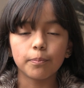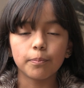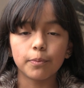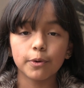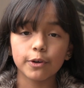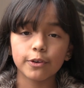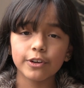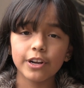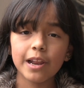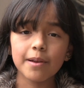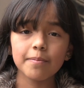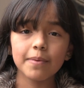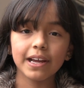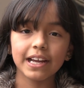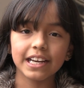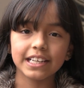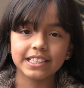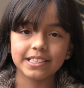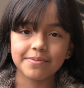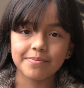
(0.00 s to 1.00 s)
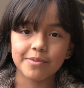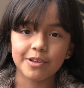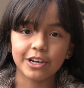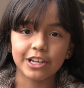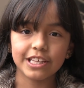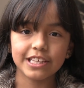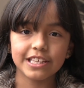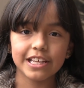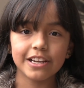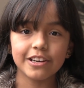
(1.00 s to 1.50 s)
Por un Almaguer sin
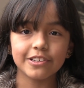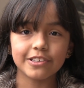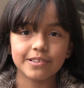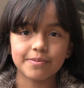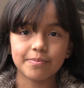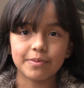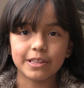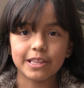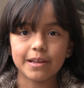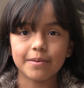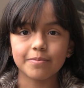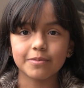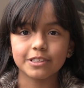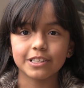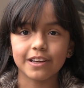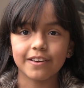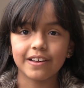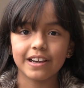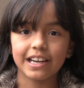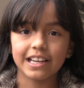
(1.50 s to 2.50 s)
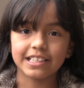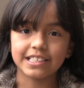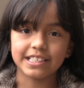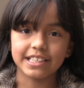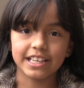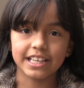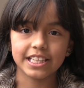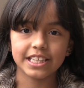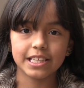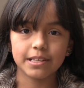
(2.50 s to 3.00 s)
violencia los invitamos a ver la
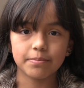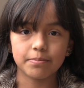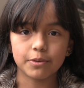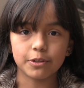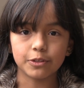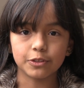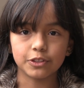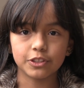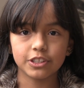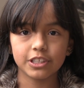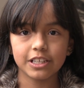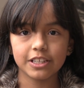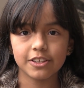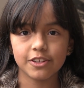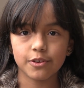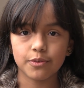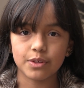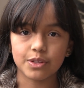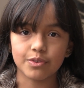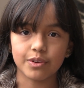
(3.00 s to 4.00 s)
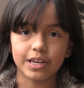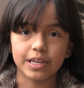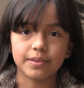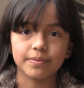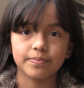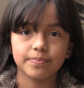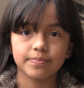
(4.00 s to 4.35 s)
siguiente producción audiovisual.